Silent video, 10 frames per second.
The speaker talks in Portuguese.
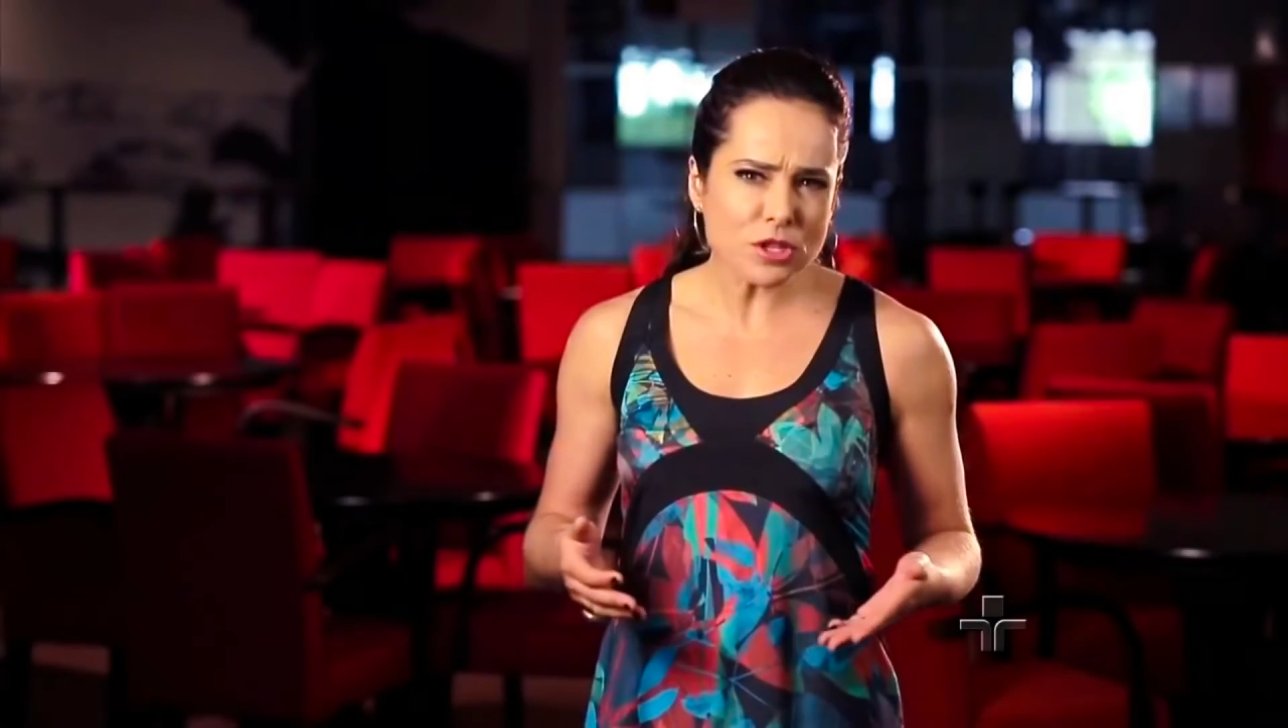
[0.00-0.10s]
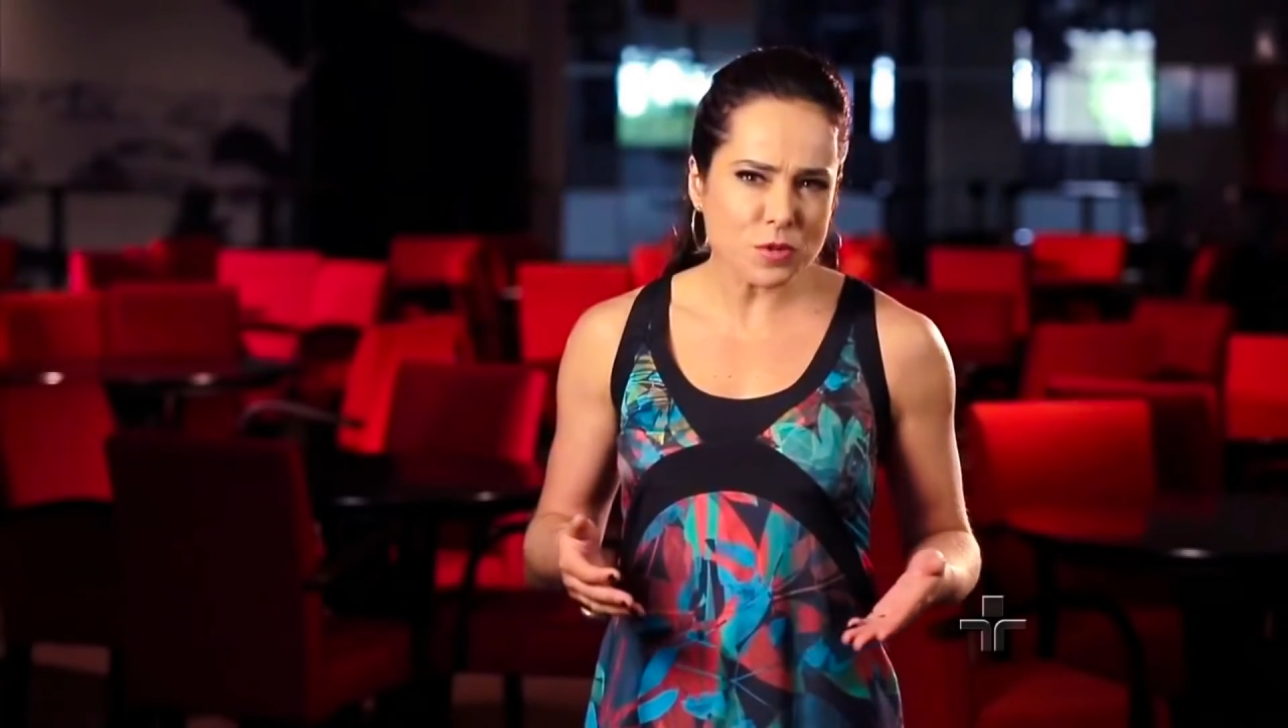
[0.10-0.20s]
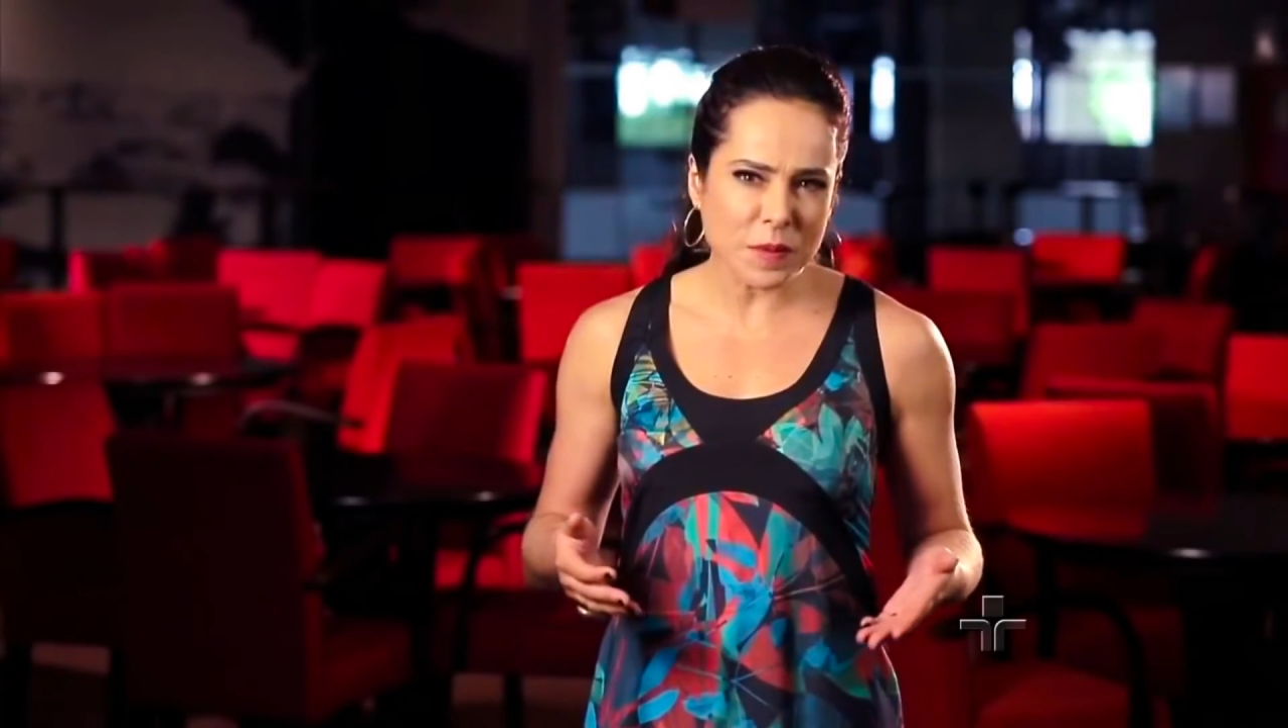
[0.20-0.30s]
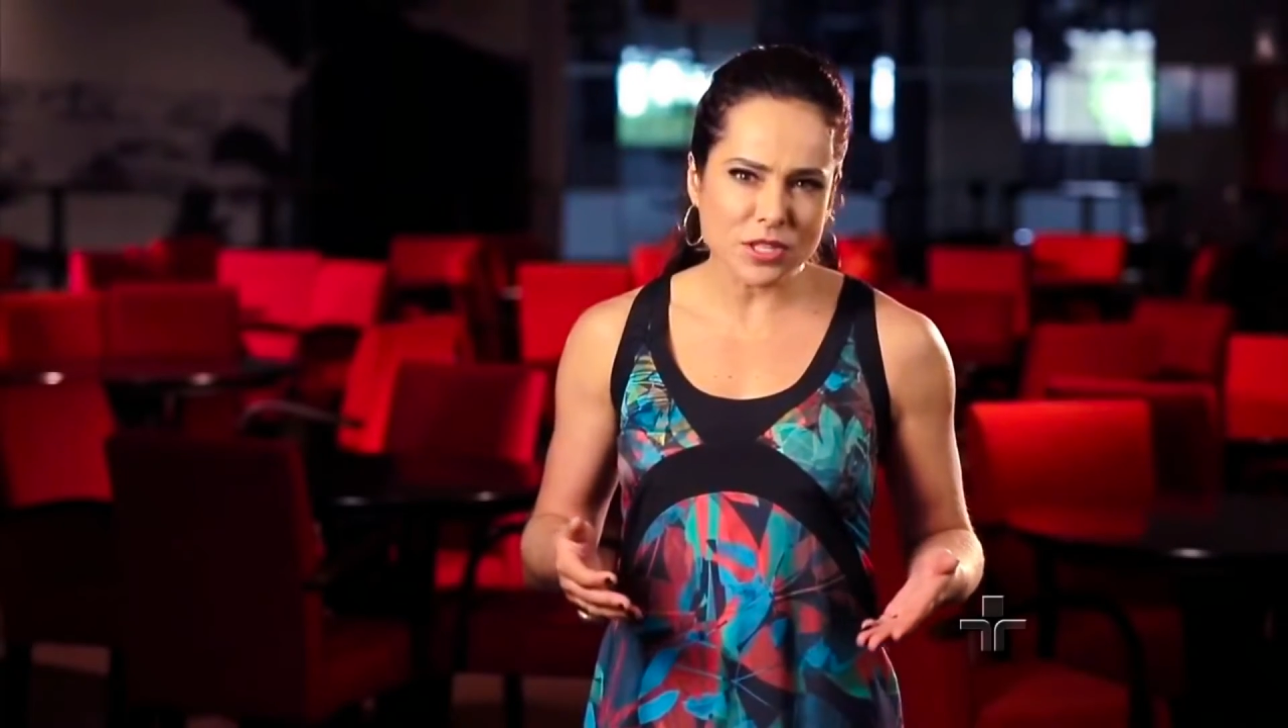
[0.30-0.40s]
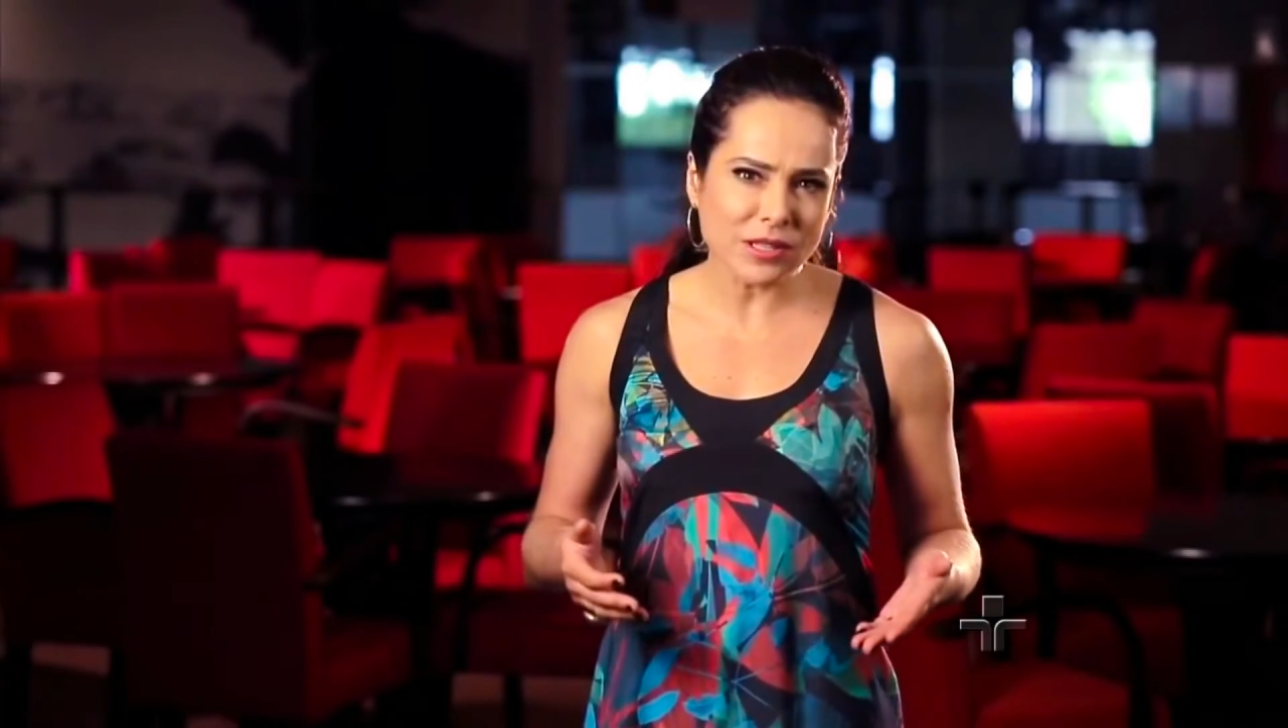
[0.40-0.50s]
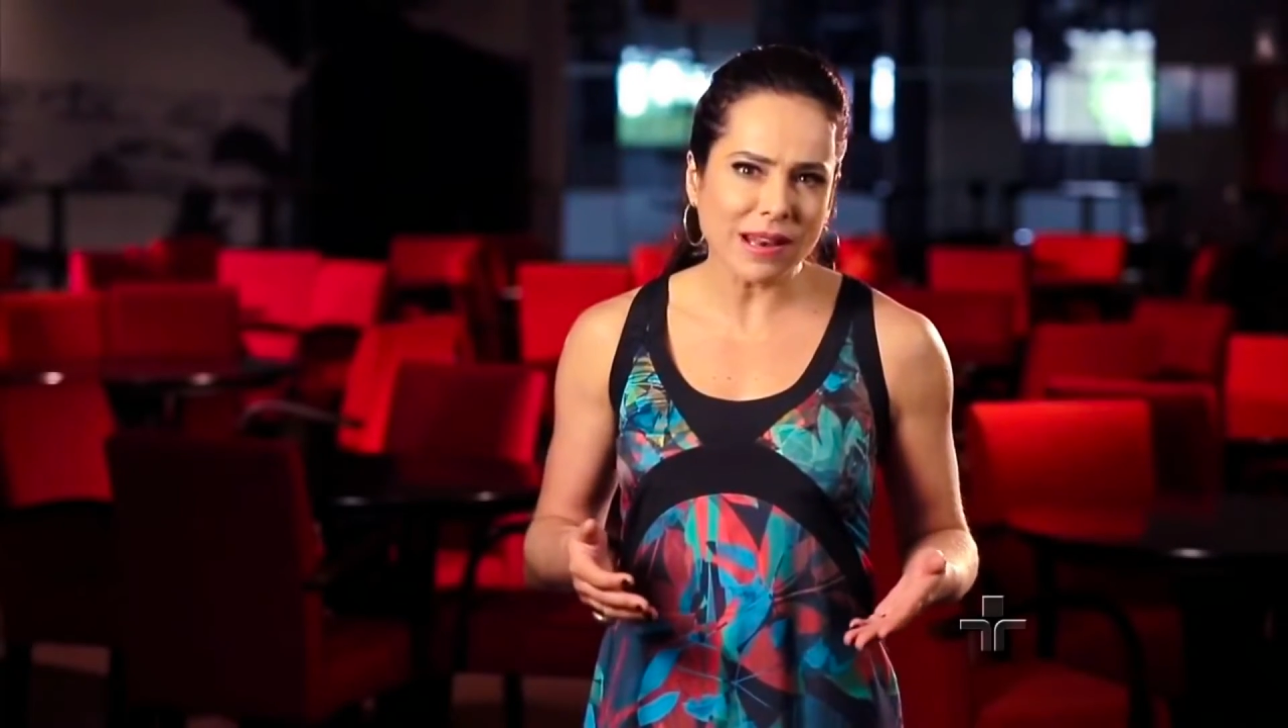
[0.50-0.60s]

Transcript: Despedida